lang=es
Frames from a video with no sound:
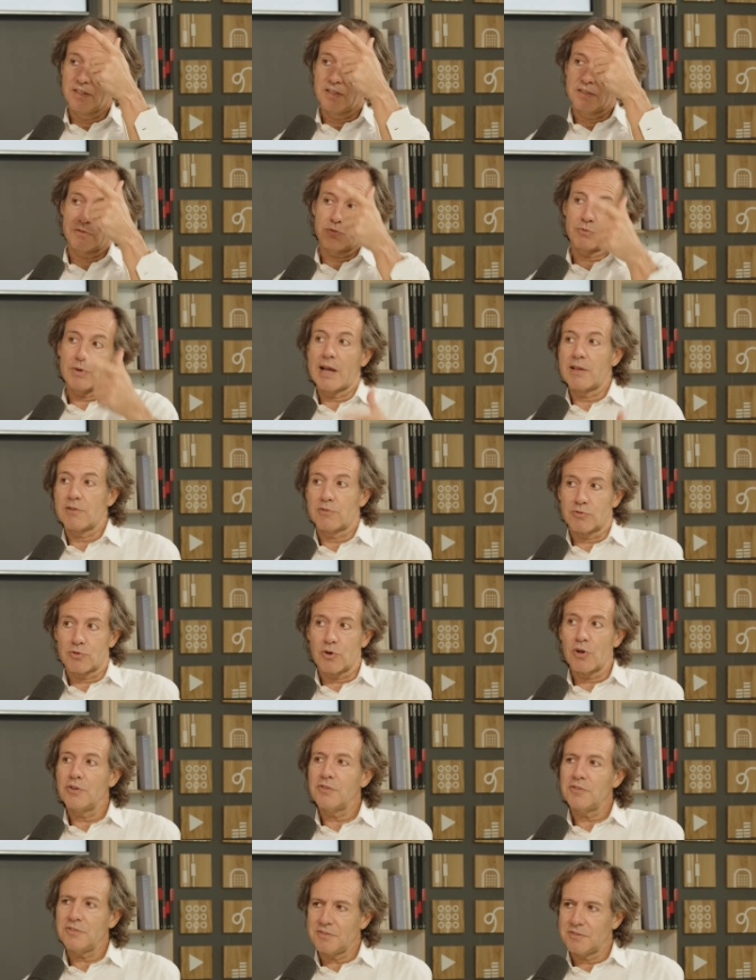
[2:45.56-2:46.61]
right
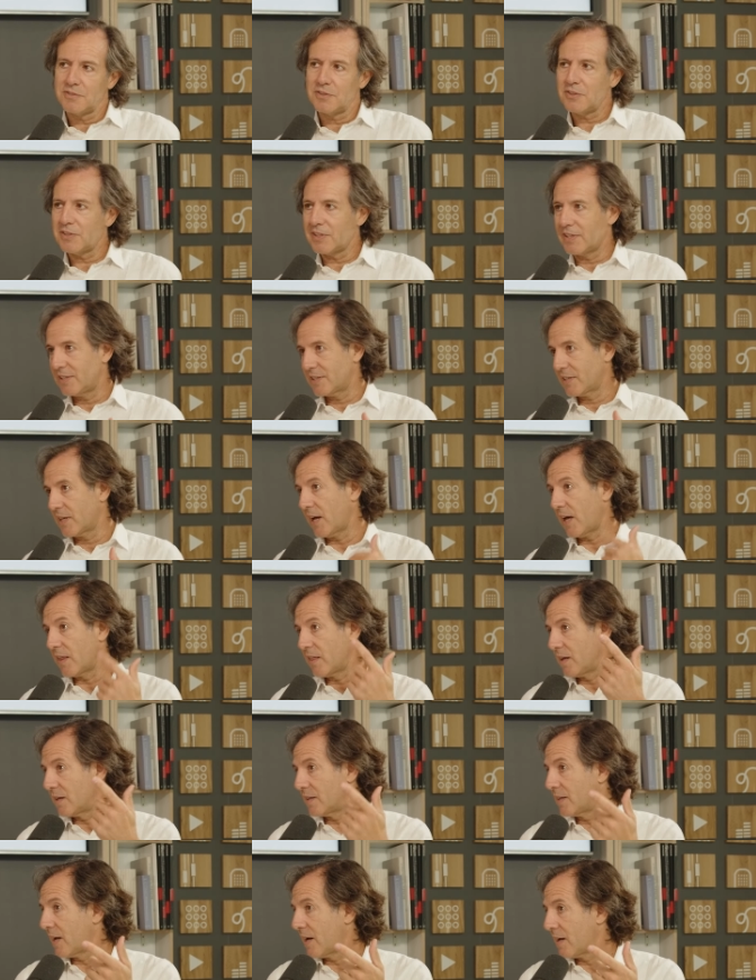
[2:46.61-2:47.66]
wrong, ¿no? Tienes que
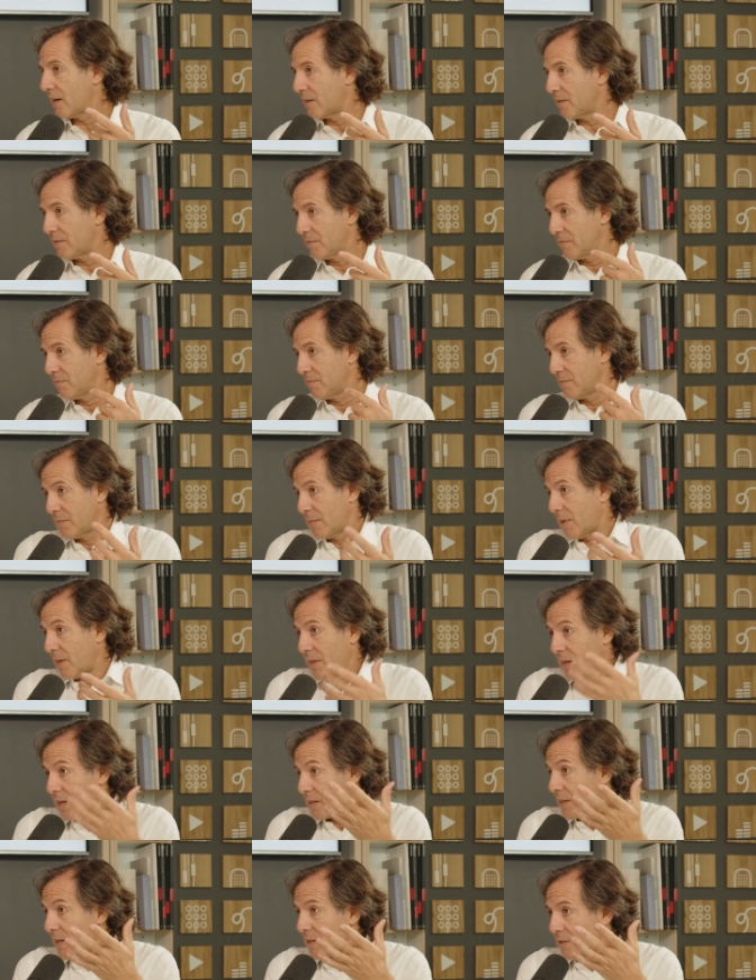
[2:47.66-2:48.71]
acertar,
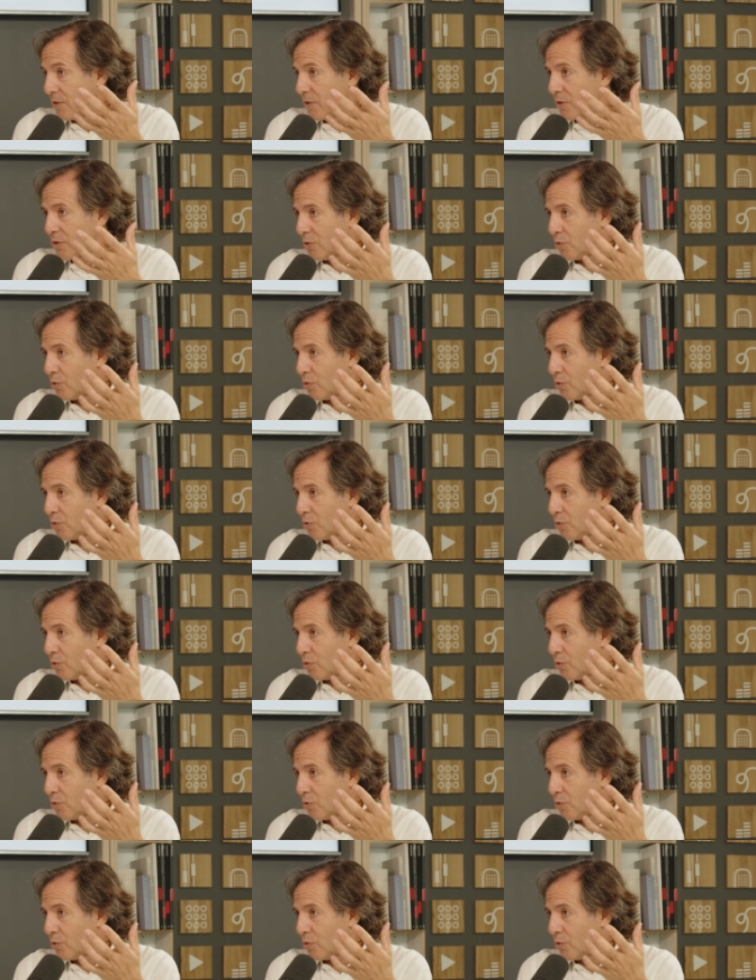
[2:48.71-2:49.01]
aciertas, ¿no?